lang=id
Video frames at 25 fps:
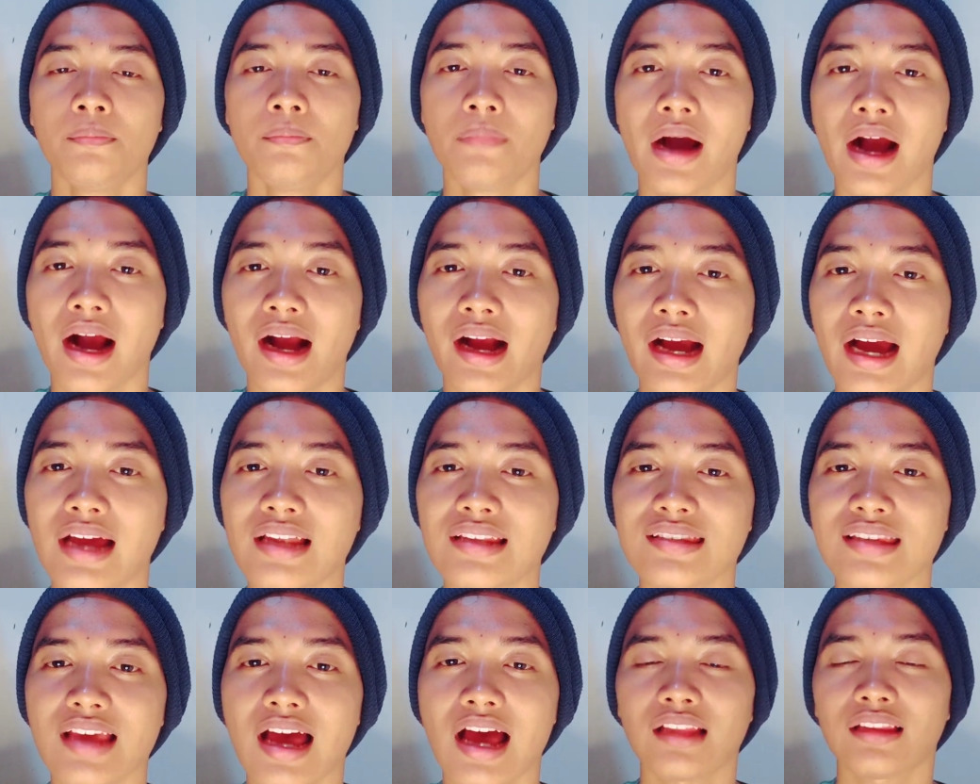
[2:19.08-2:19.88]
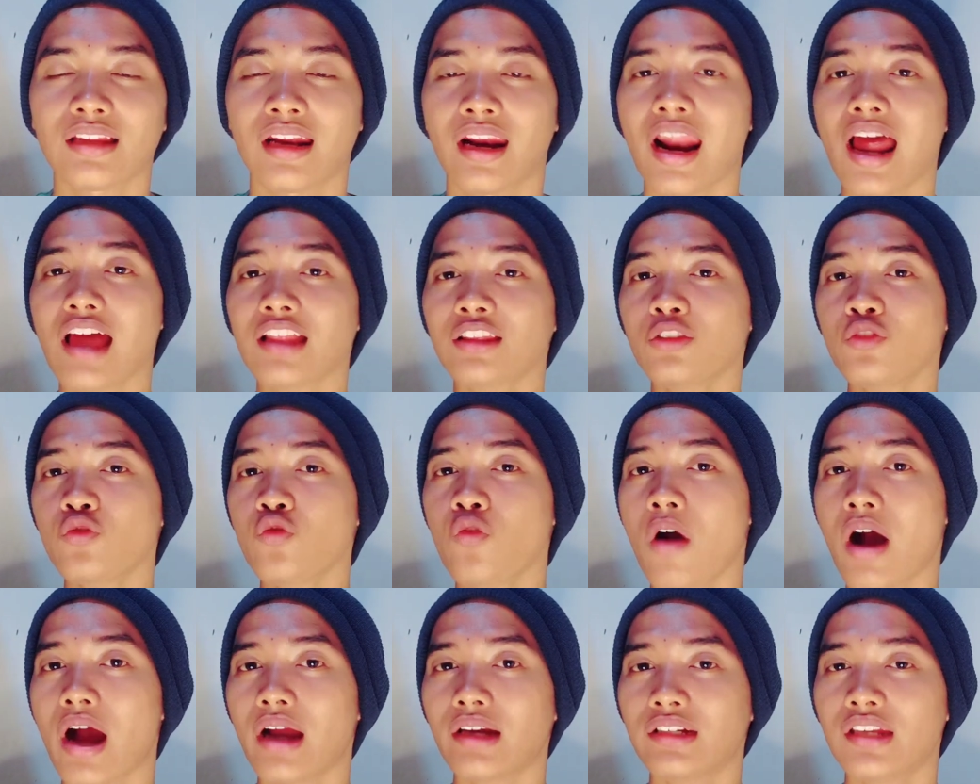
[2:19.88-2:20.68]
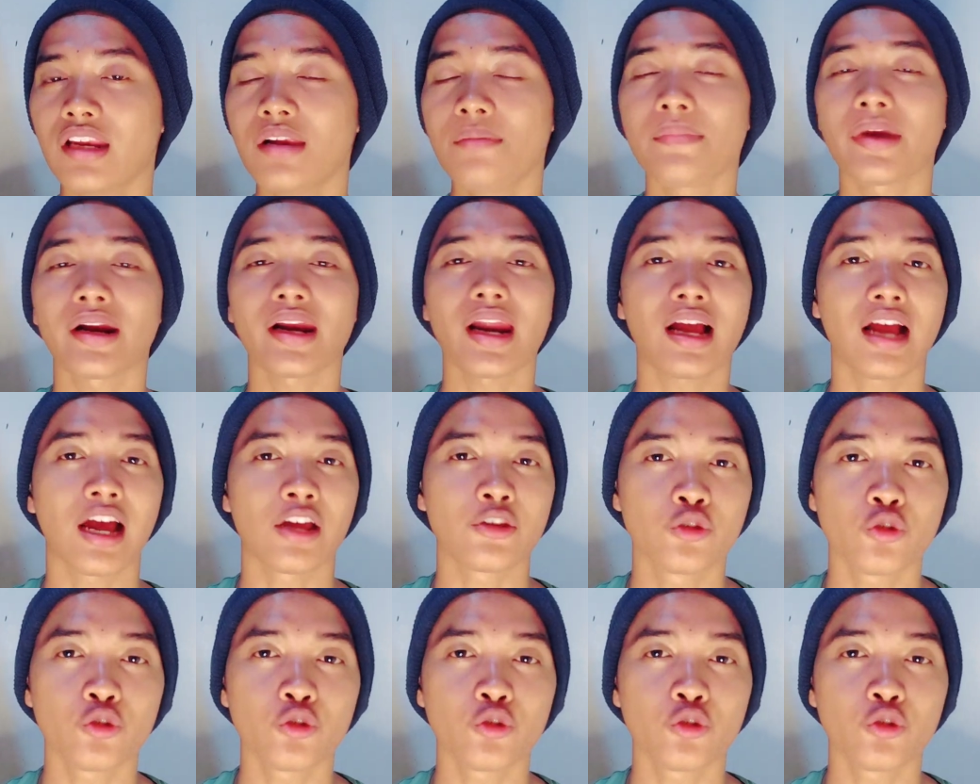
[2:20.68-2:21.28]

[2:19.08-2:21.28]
Bahkan saat Ratu Wadil meraga